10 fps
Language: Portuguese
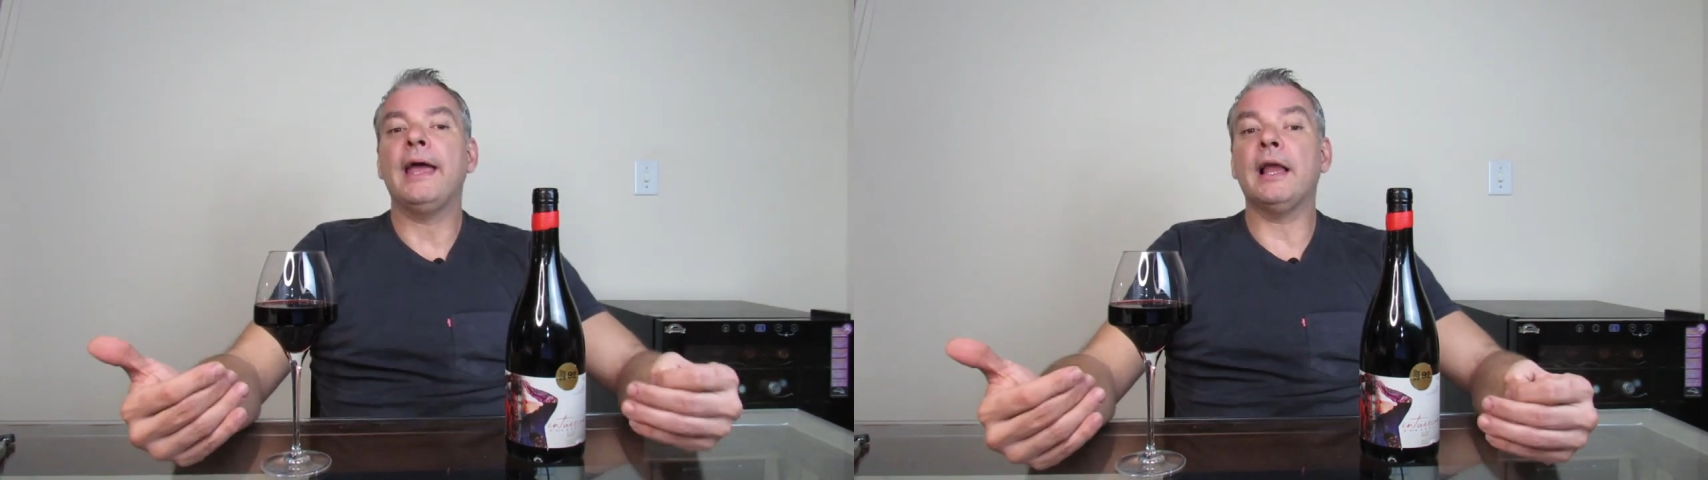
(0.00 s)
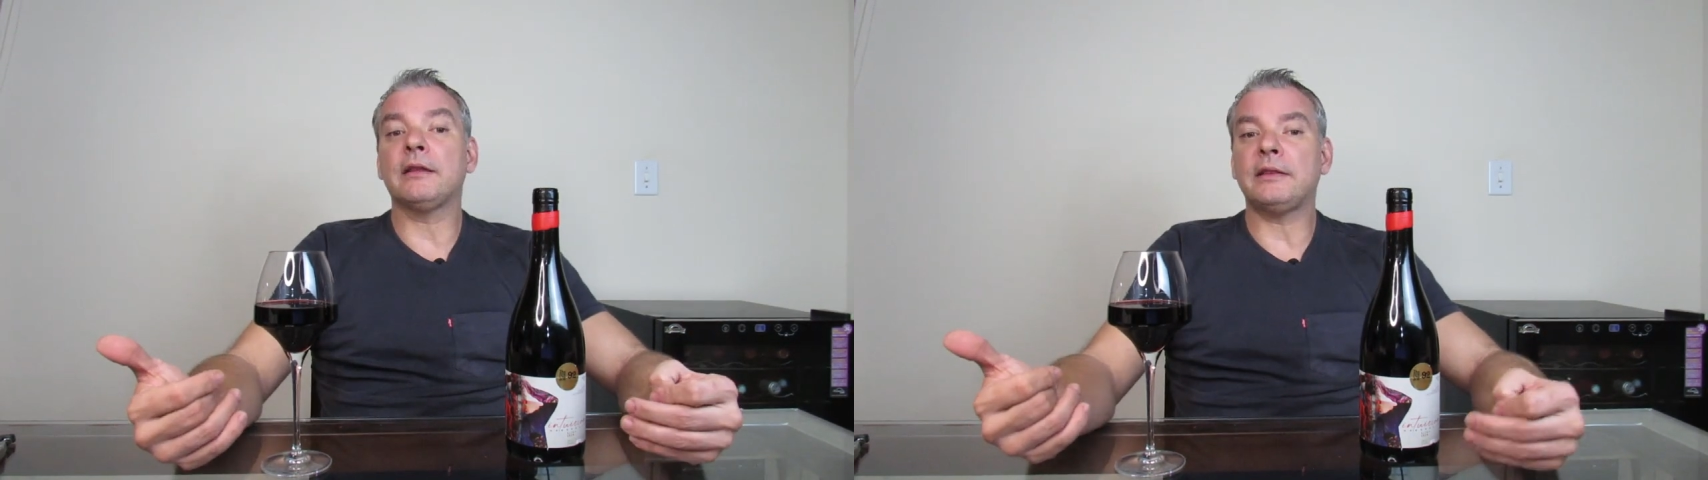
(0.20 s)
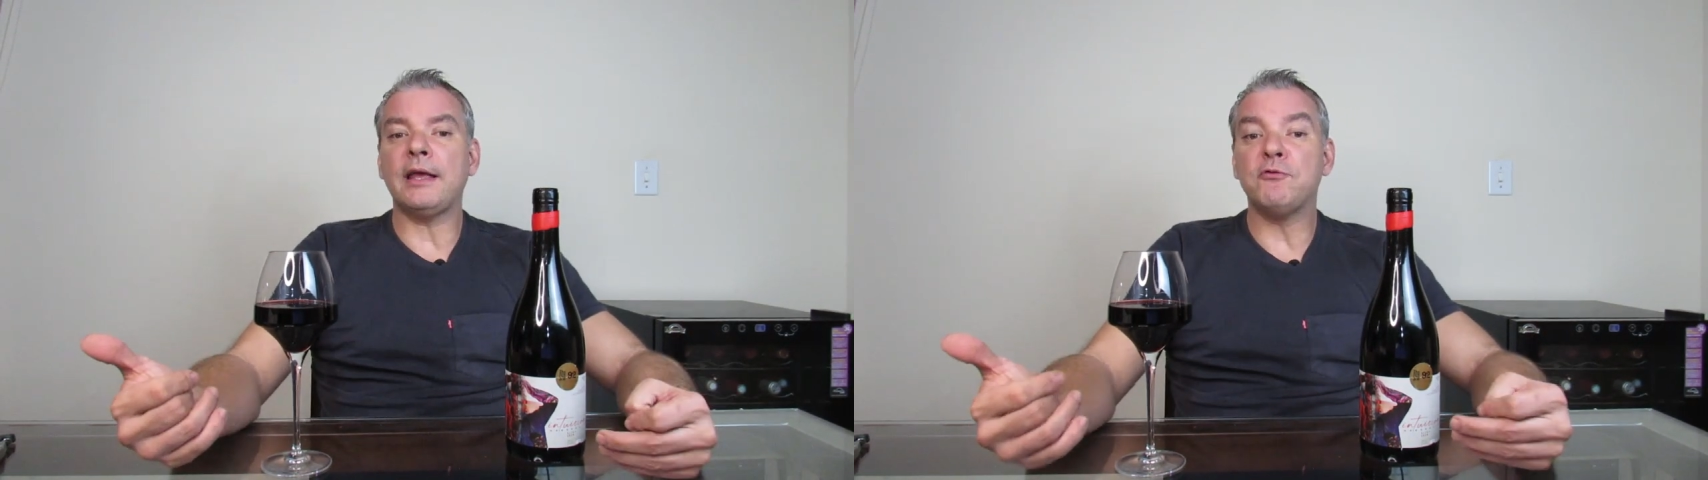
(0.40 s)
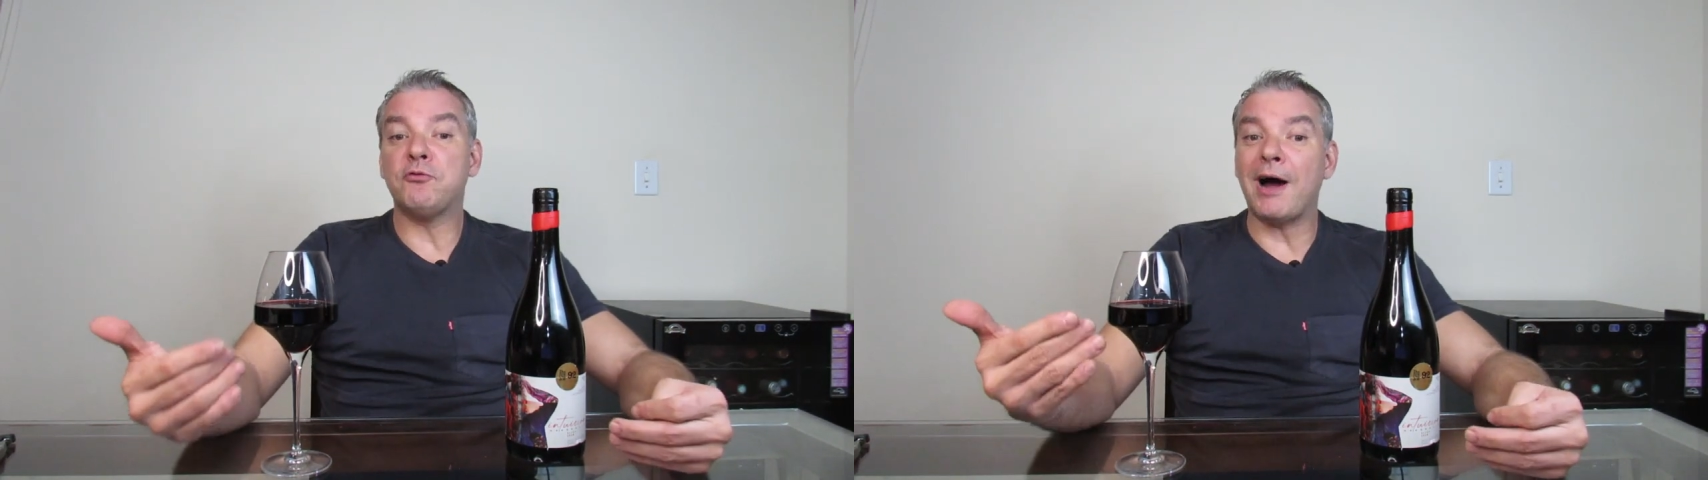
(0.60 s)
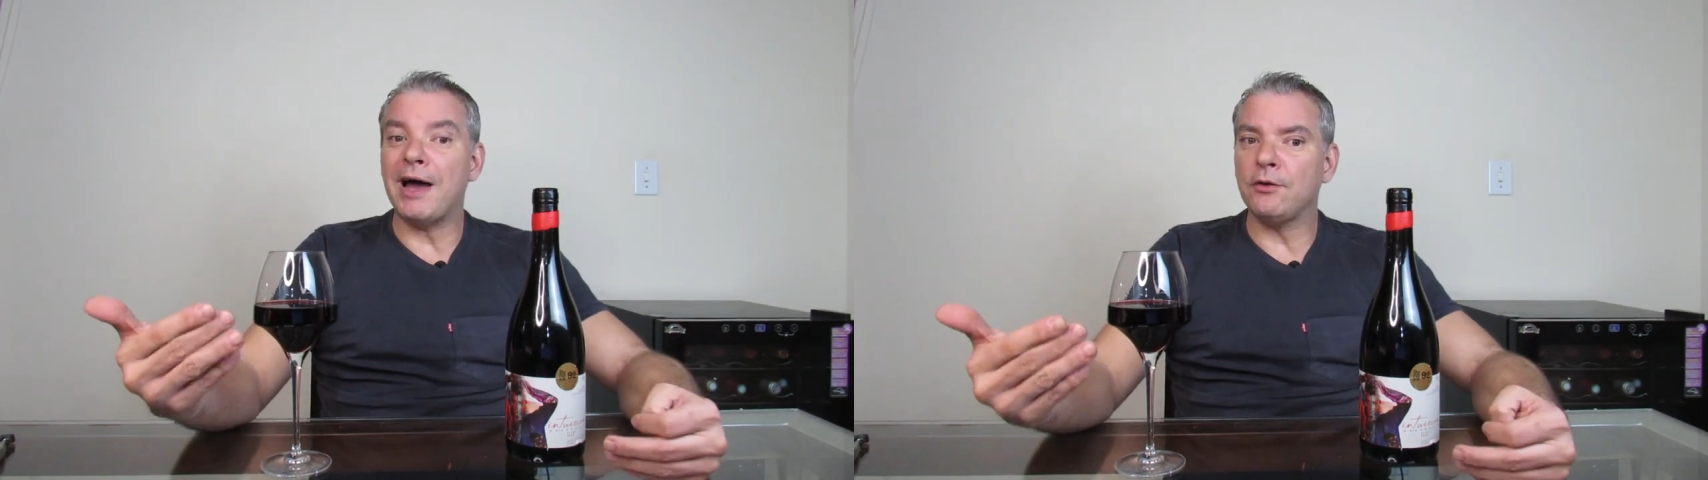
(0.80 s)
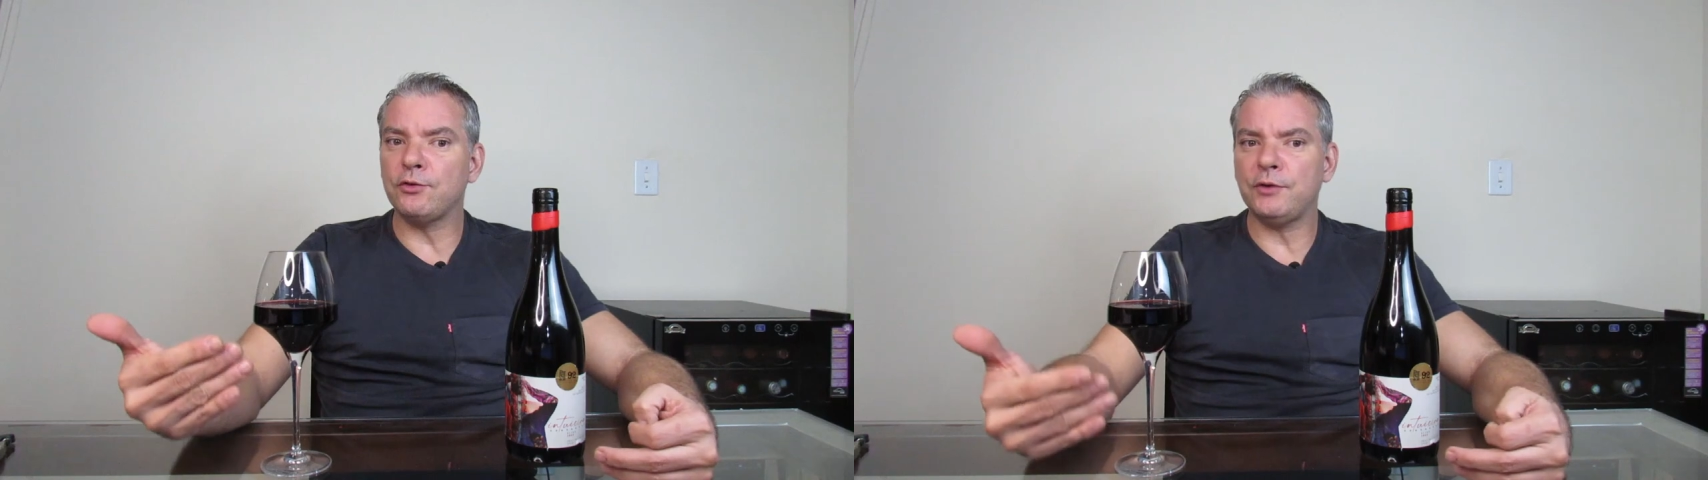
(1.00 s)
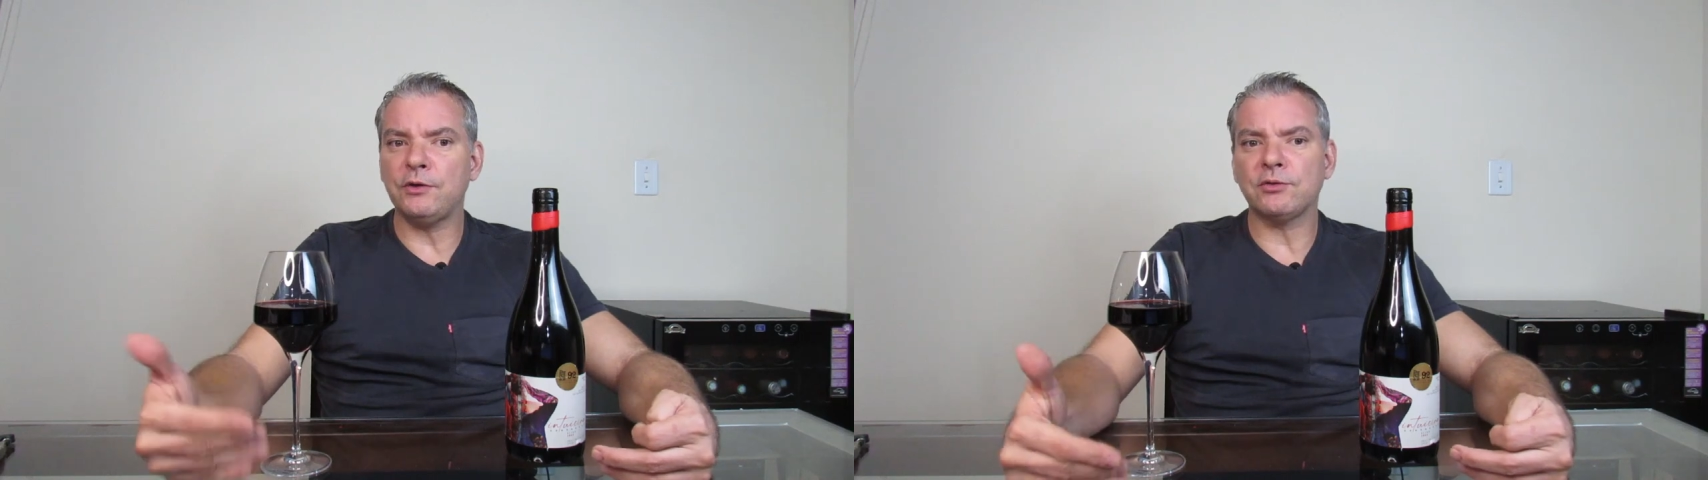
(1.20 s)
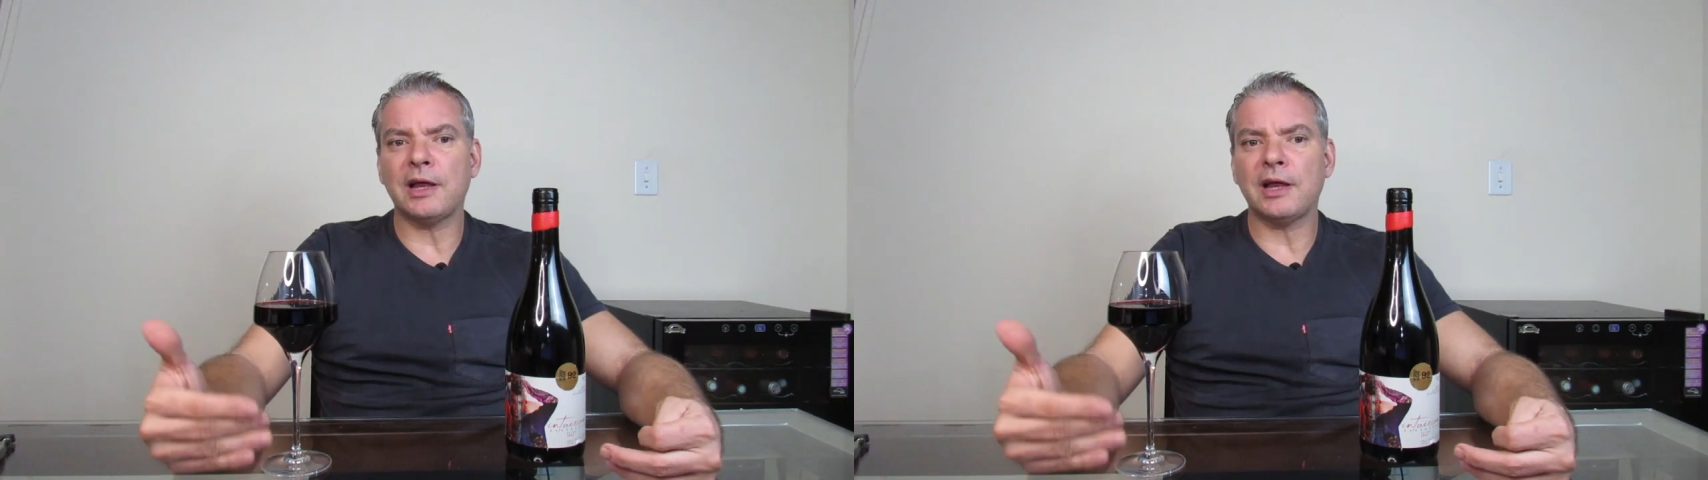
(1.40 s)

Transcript: Ela tem vários vinhos